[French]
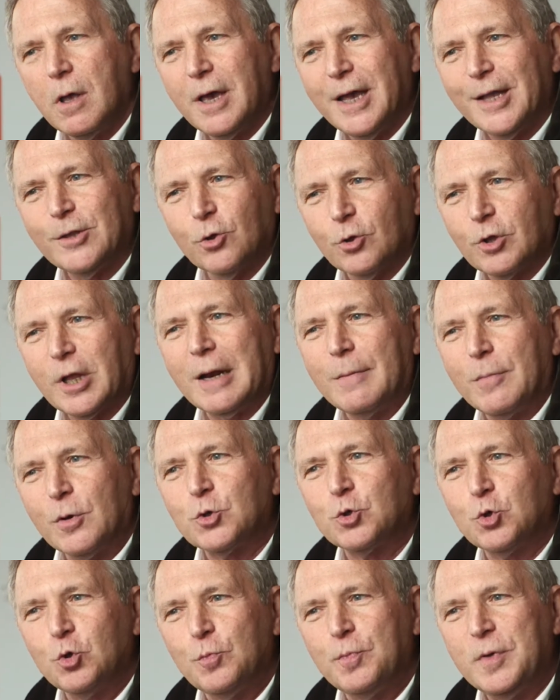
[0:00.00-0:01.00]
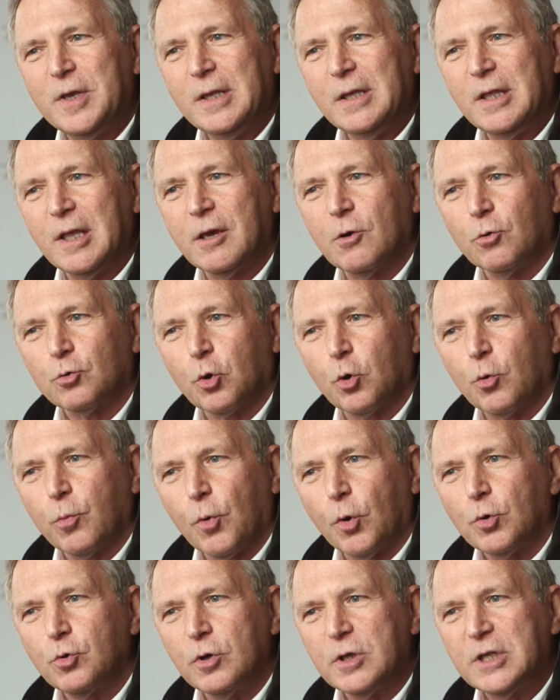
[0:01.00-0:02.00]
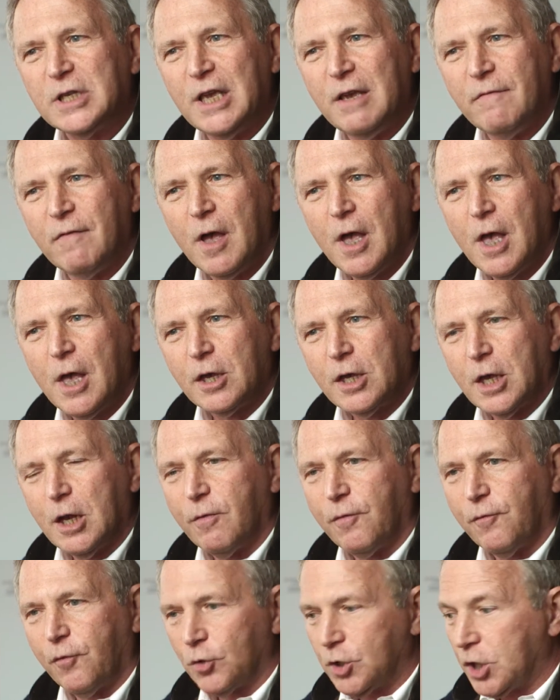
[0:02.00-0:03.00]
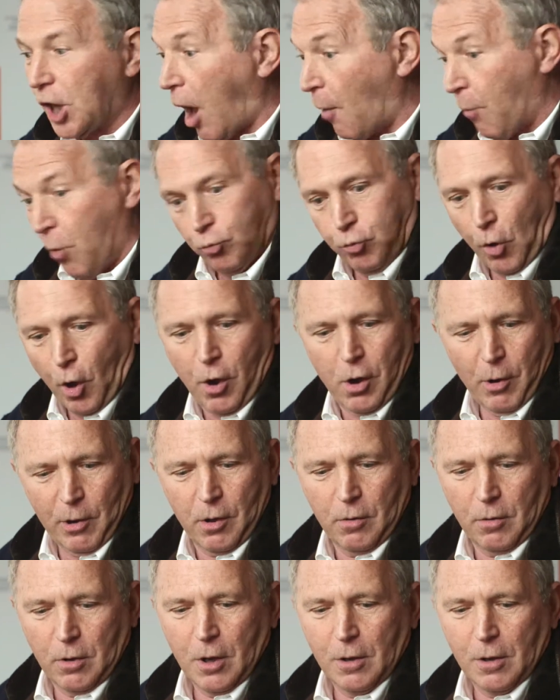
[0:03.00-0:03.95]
est totalement stupide et contre-productive qu'il faut dire ah ben euh,